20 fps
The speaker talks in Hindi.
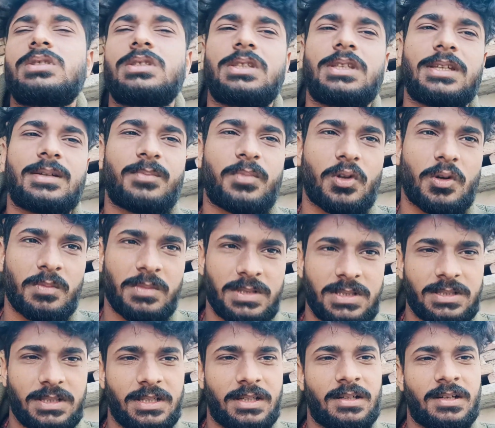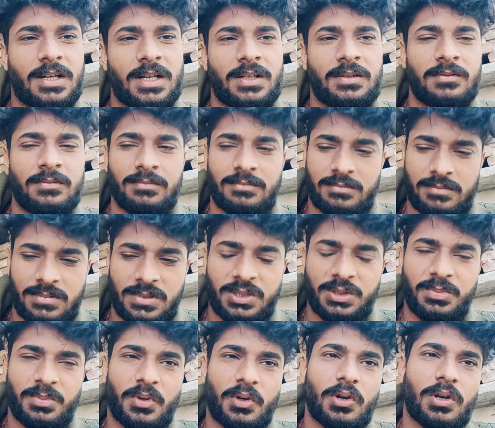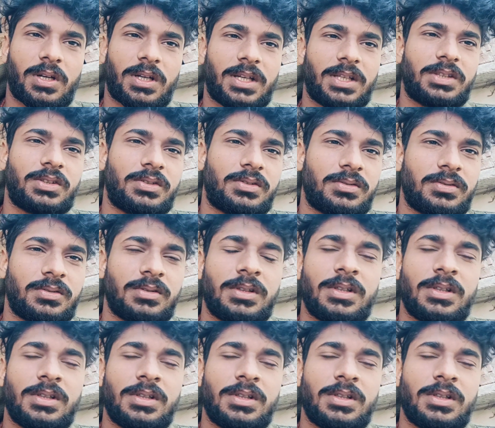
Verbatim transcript: से एक प्रॉमिस कर रहा हूँ इस ब्लॉग के थ्रू